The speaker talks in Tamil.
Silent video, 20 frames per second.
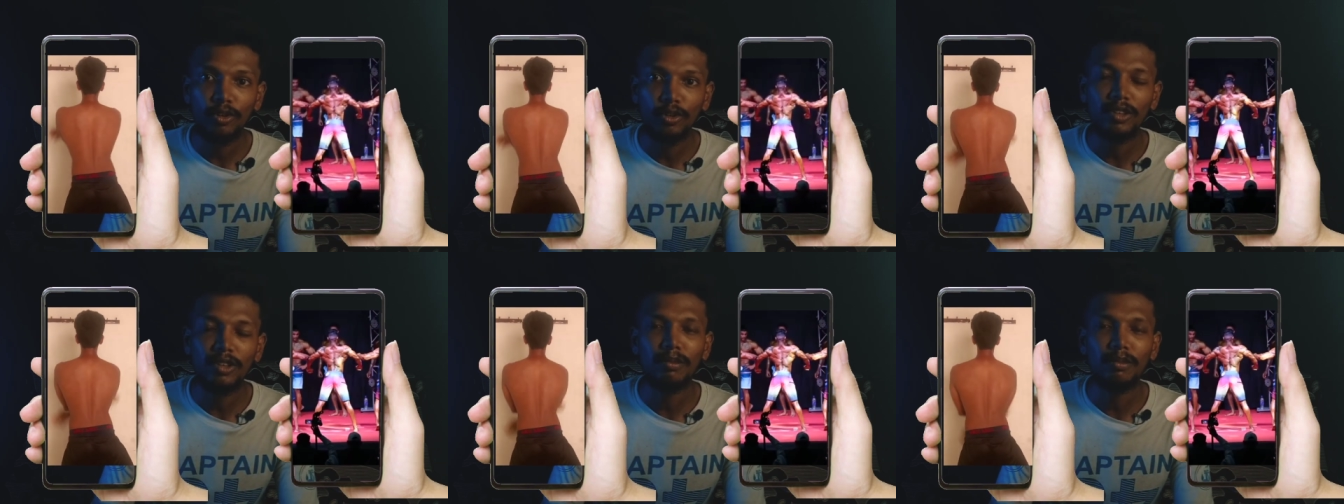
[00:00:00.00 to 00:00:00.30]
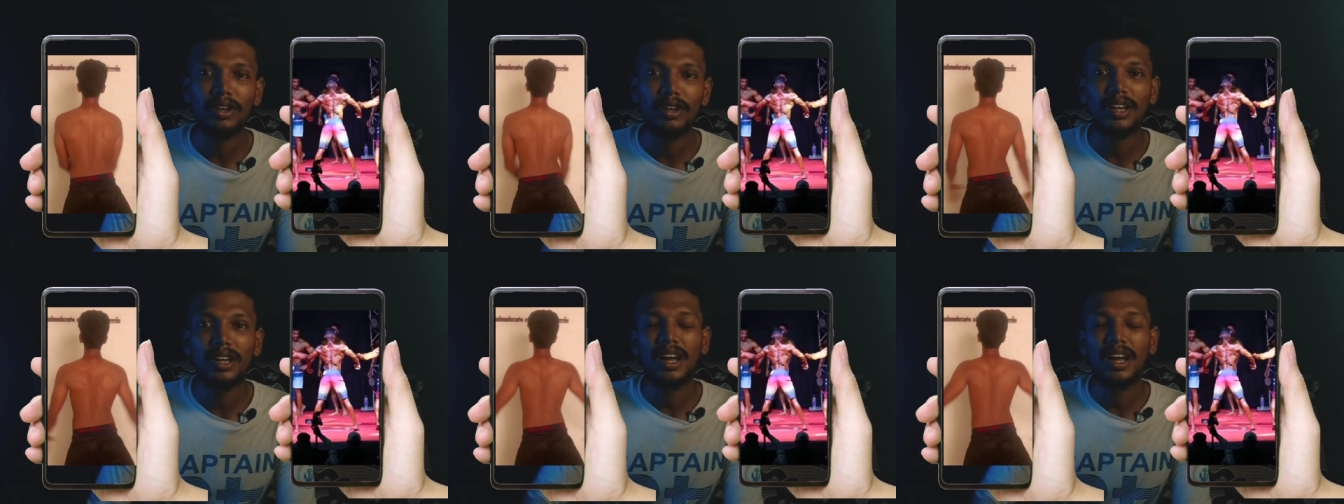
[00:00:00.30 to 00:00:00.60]
கொஸ்டின்
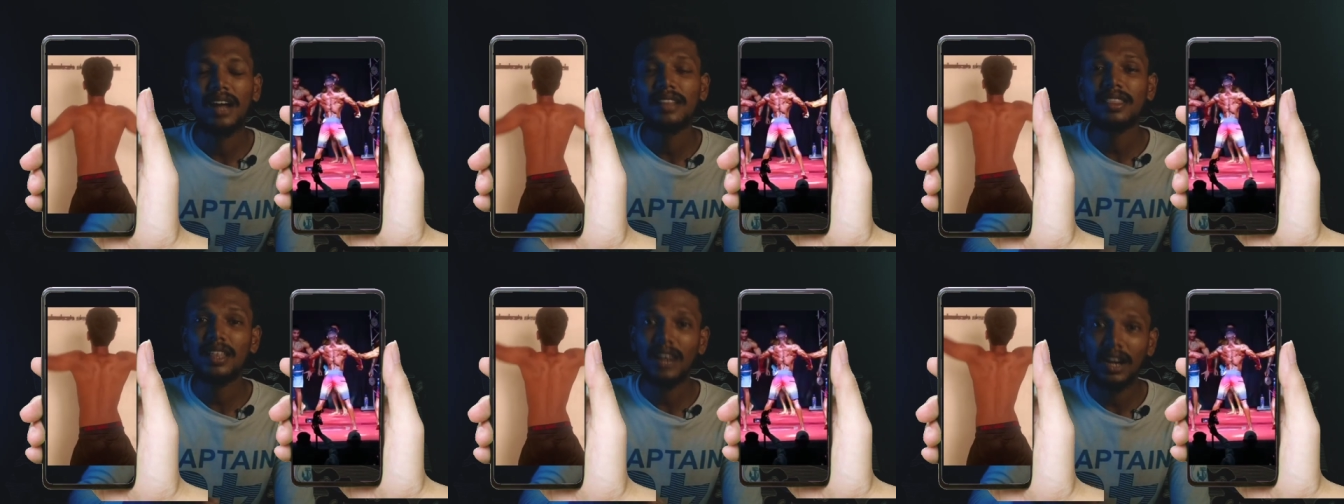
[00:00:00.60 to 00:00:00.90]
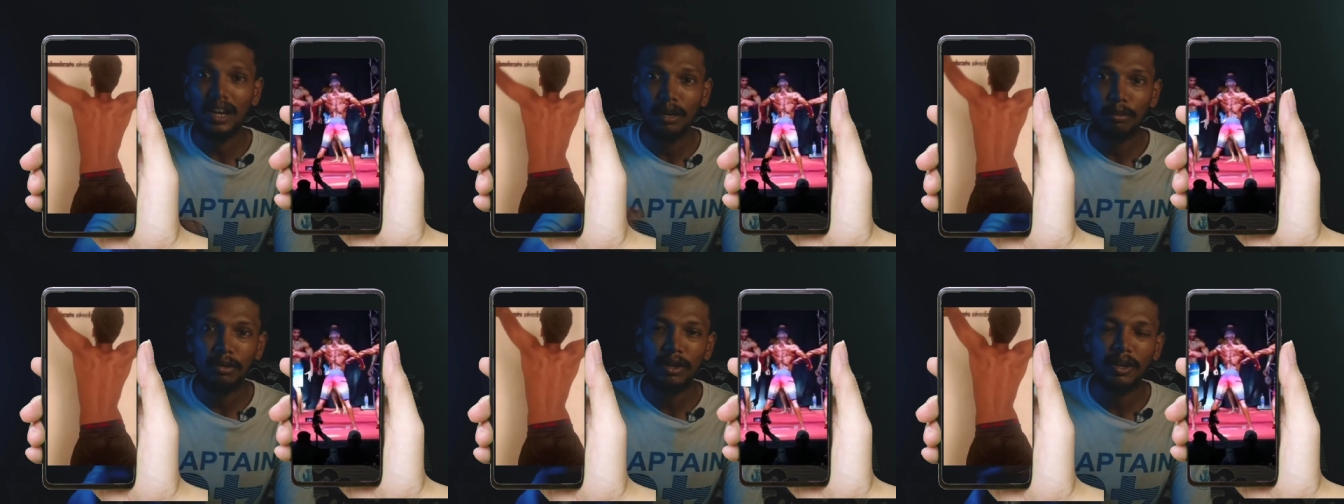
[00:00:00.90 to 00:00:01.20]
பண்ணுறாரு
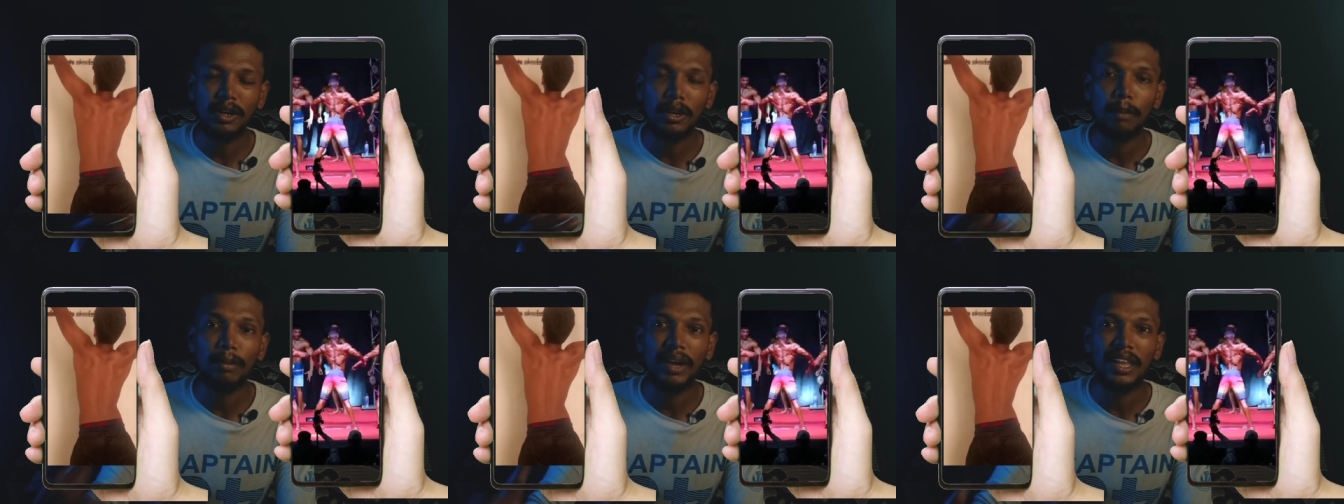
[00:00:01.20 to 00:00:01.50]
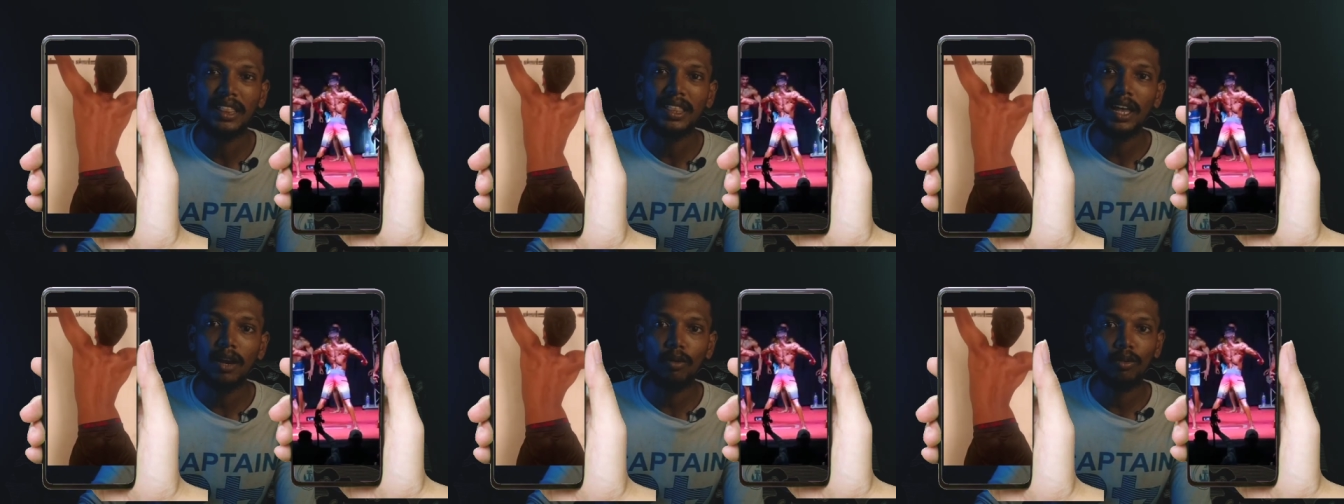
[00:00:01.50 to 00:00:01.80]
அதெல்லாம் நம்ம நம்ம
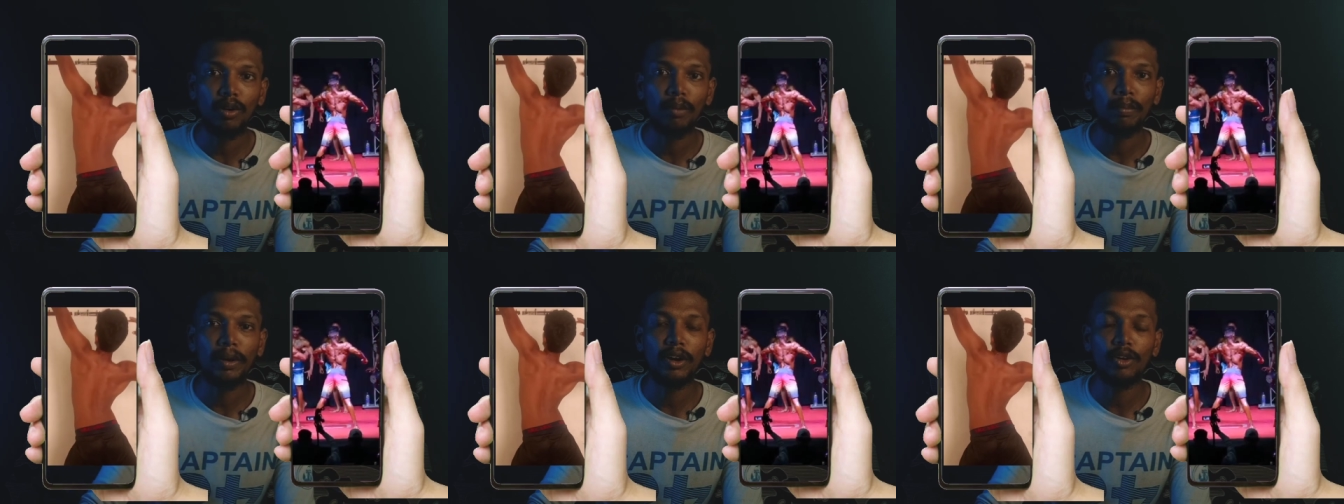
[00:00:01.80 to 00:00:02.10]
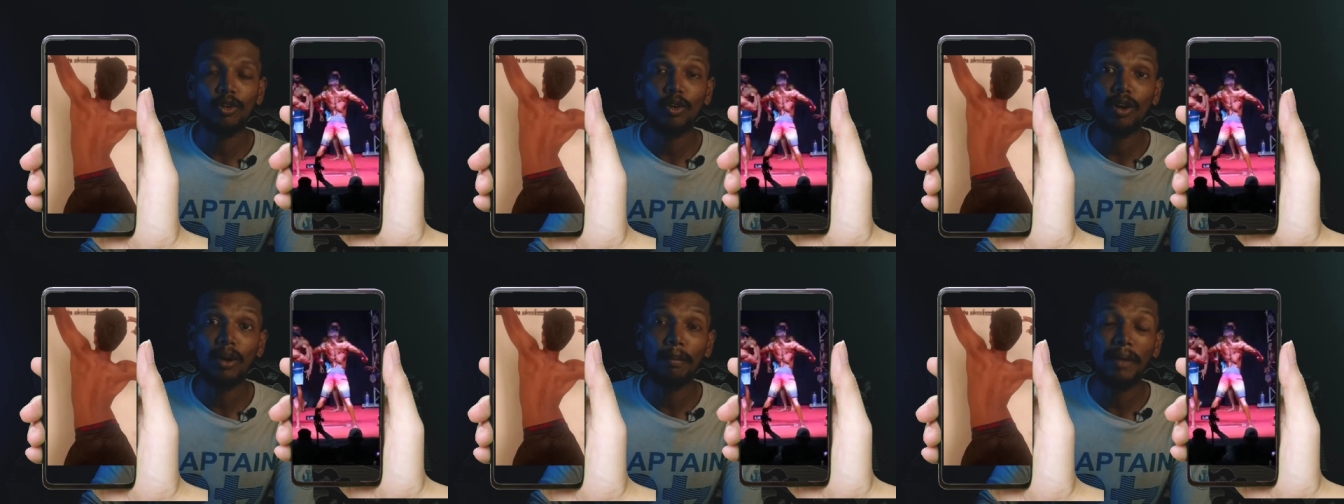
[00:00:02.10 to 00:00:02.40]
எந்த அளவுக்கு
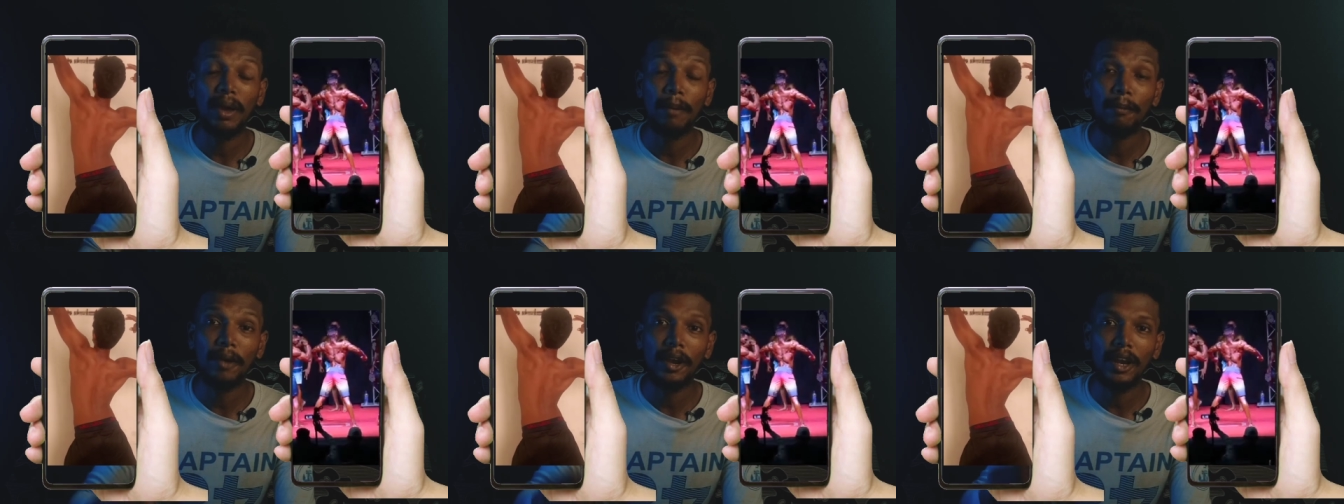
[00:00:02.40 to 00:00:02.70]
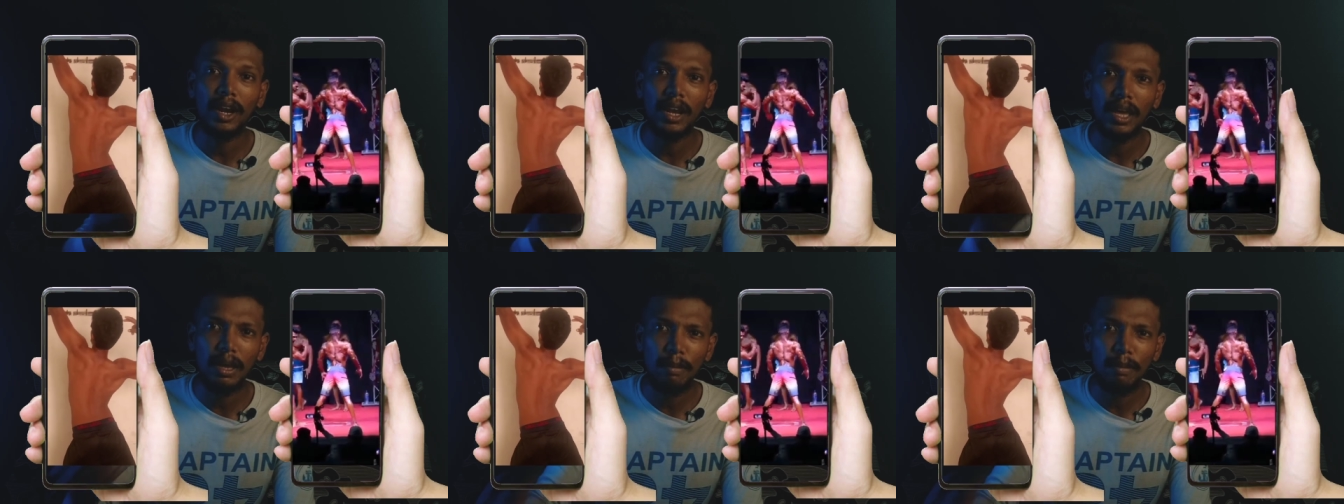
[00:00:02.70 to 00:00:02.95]
பண்ணுறோம் நம்ம என்னென்ன